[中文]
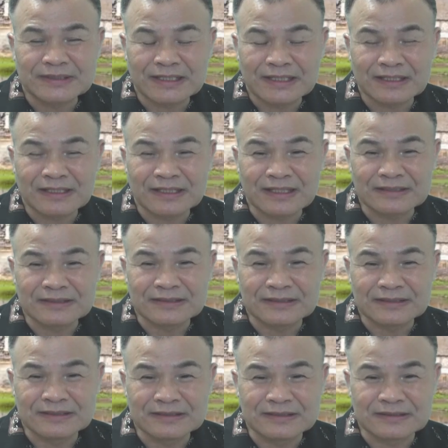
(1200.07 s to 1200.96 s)
天干
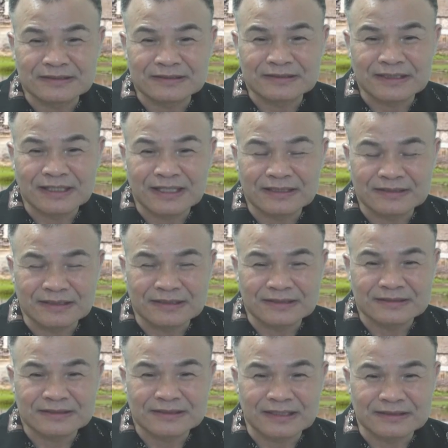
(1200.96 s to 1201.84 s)
地支它
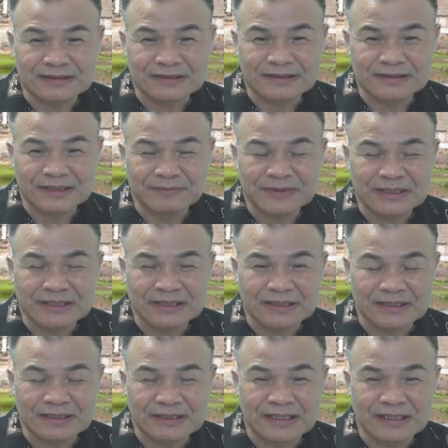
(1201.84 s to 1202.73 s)
影响人的命
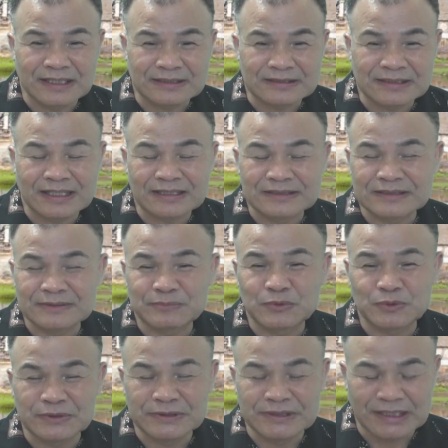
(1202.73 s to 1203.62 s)
格啊，它是
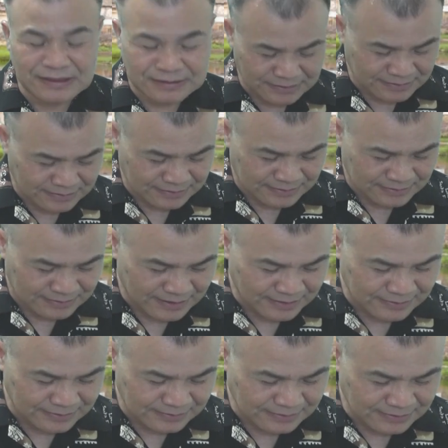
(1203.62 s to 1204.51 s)
不一样的，
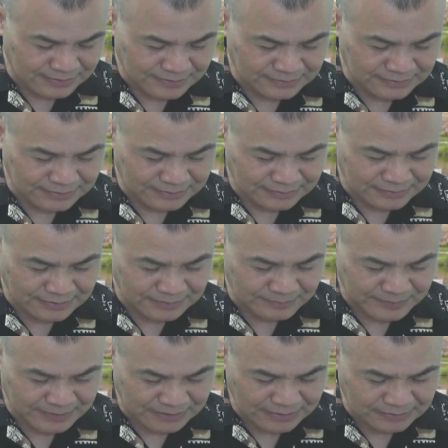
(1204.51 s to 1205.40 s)
它影影响人的
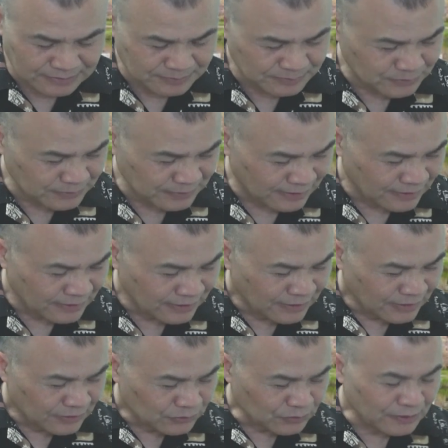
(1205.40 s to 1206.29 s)
命格是不一样。
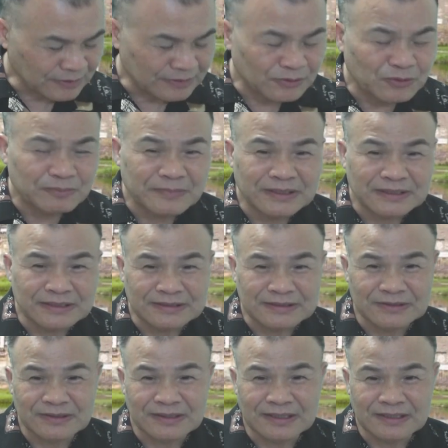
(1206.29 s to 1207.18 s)
所以论命的
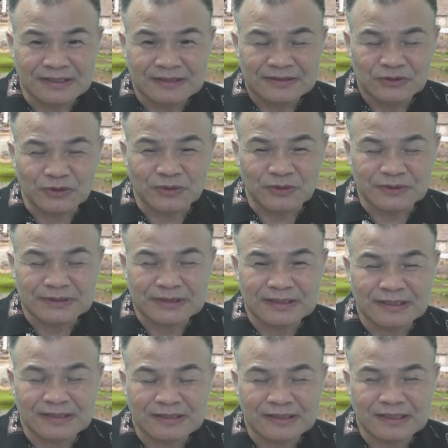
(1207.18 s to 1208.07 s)
时候呢，首
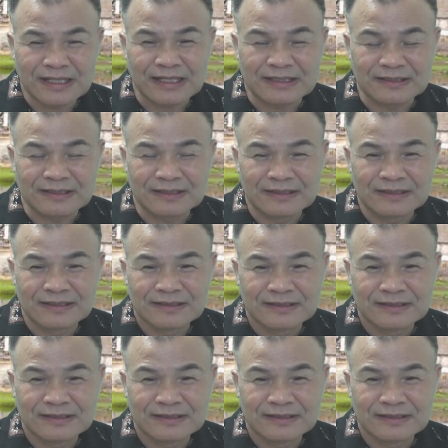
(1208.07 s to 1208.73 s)
先要看，